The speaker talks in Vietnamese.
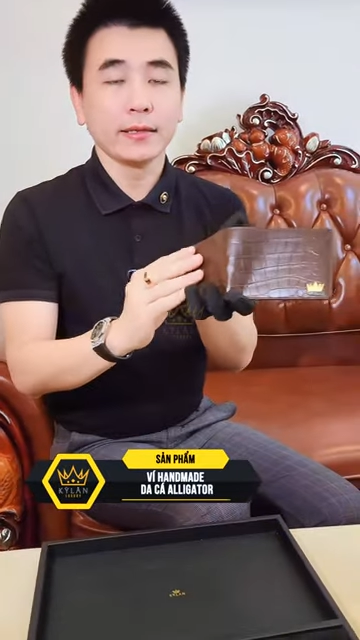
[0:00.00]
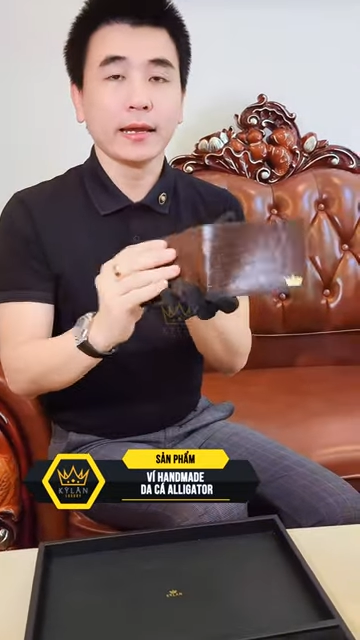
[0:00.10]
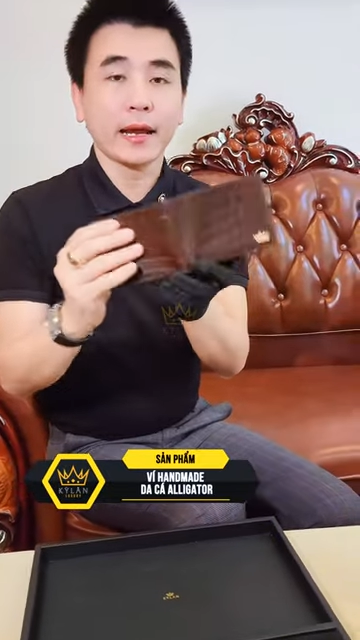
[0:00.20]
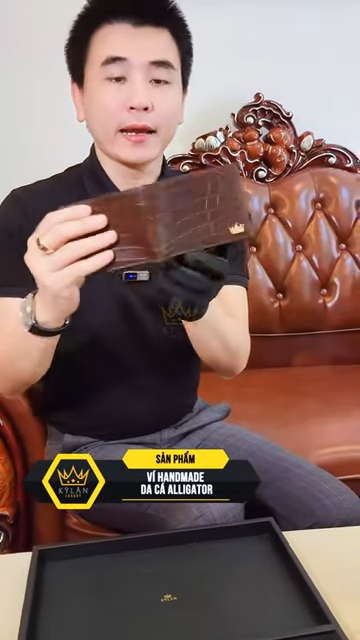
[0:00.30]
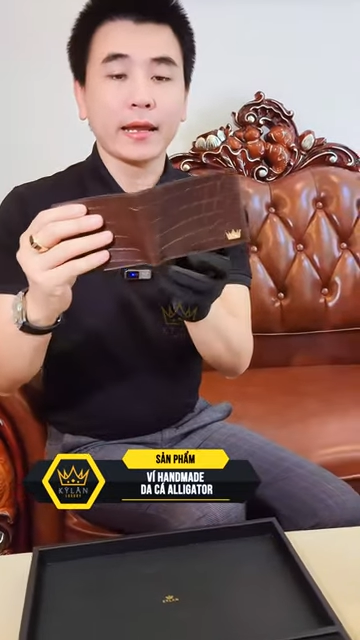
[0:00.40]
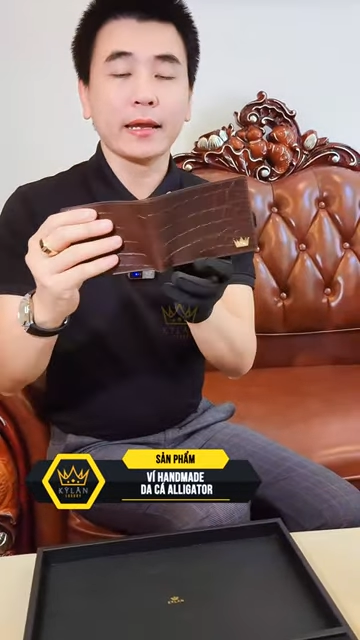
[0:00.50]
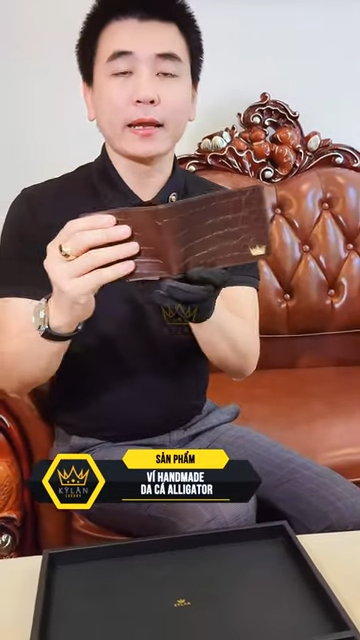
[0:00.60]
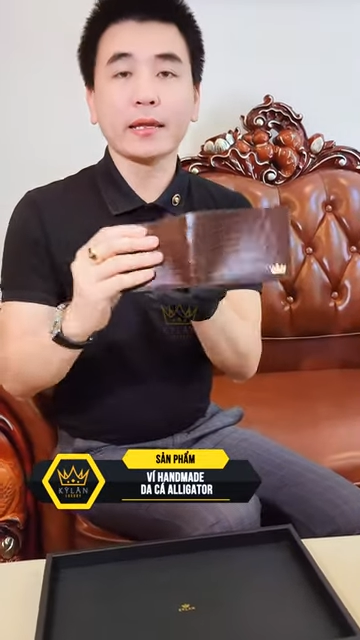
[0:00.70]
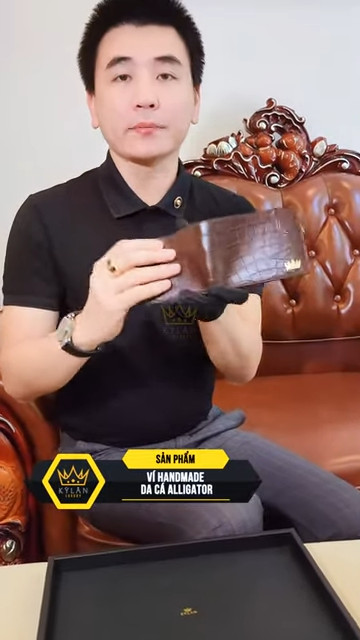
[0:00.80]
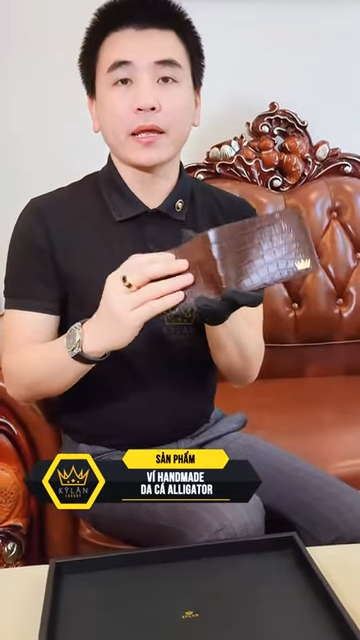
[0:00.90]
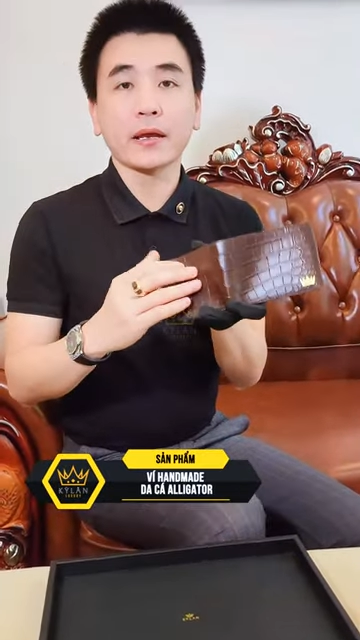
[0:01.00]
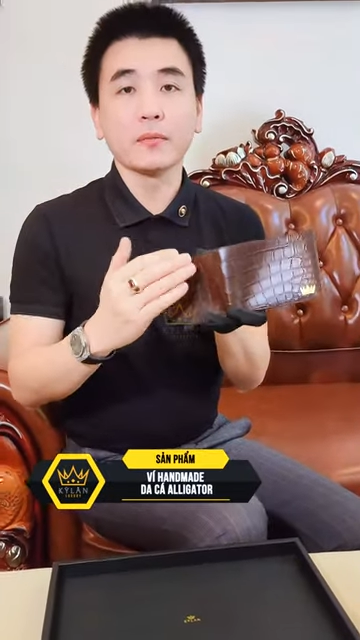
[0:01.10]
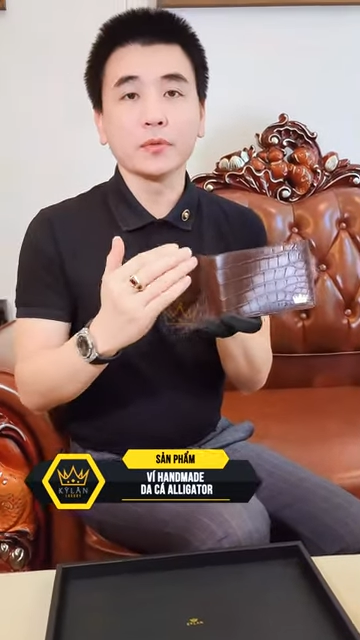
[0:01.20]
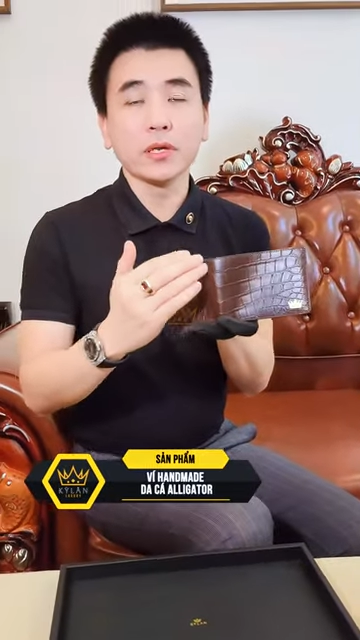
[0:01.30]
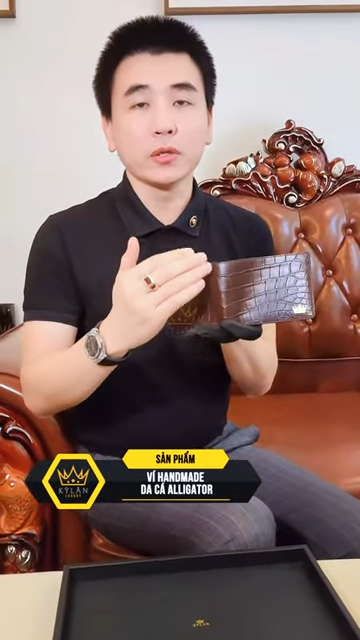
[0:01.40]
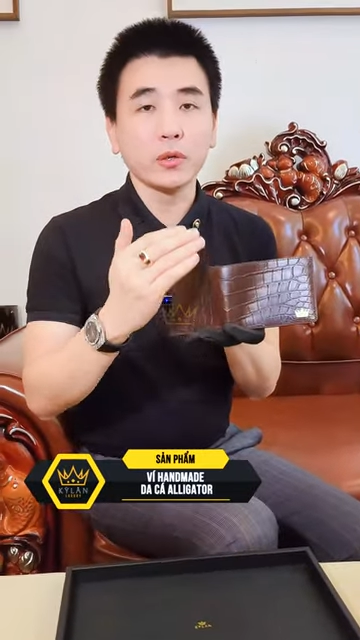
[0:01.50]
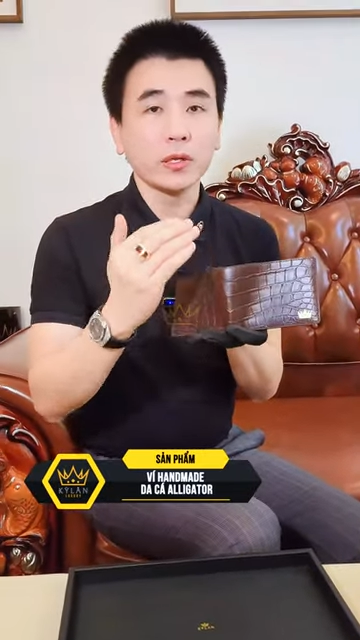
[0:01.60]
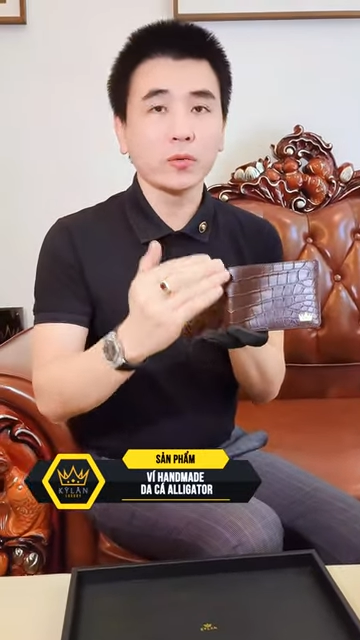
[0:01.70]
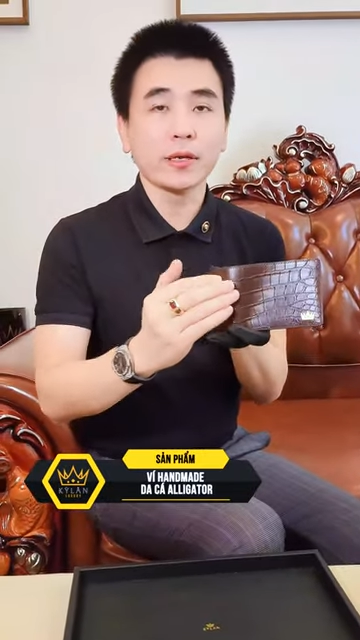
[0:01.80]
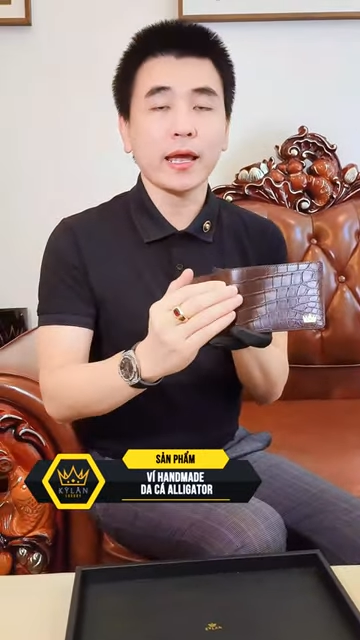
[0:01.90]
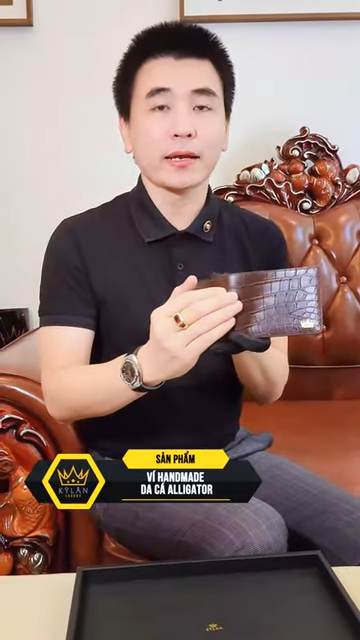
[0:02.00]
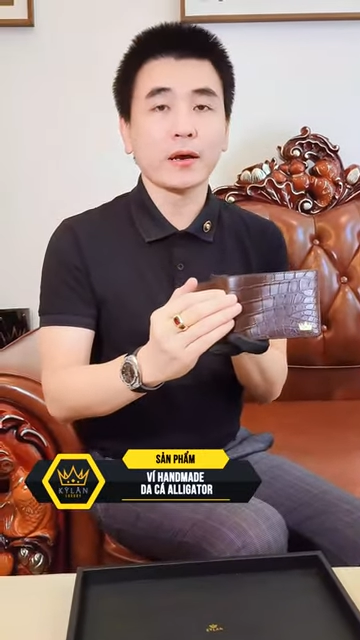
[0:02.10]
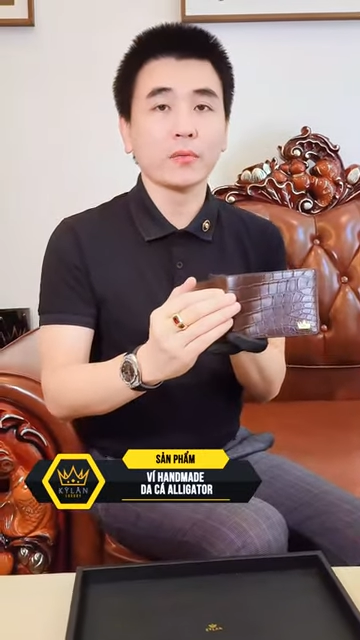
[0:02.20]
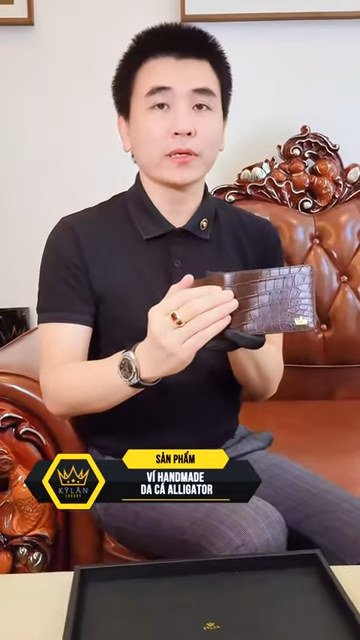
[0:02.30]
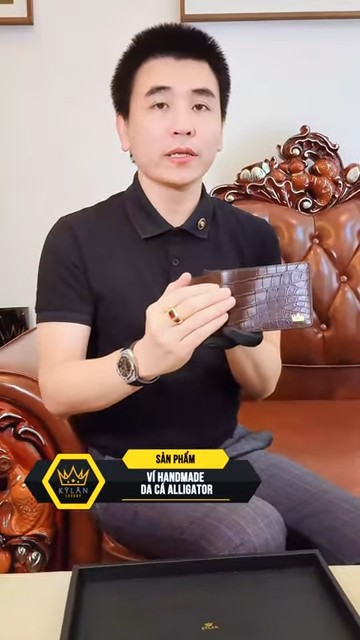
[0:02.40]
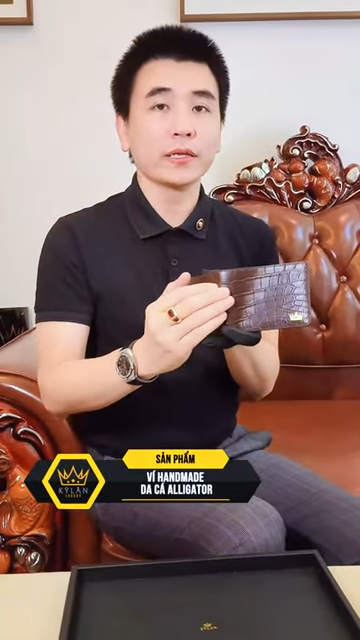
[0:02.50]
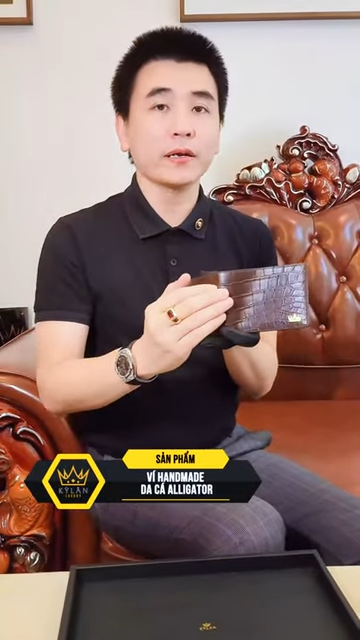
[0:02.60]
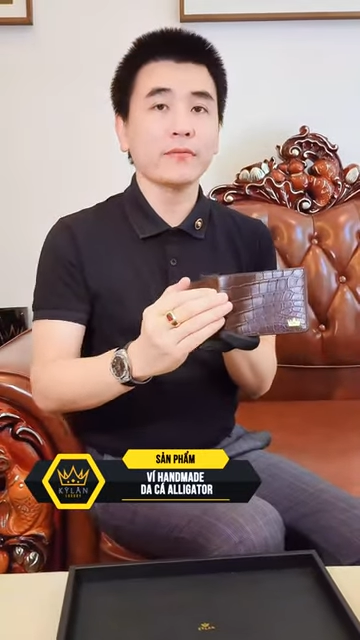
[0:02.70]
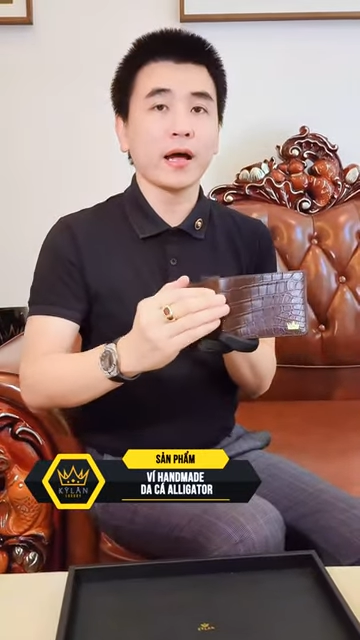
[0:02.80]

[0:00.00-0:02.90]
Da cá này Kỳ Lân nhập tại công ty chuyên thuộc da hàng đầu trên thế giới,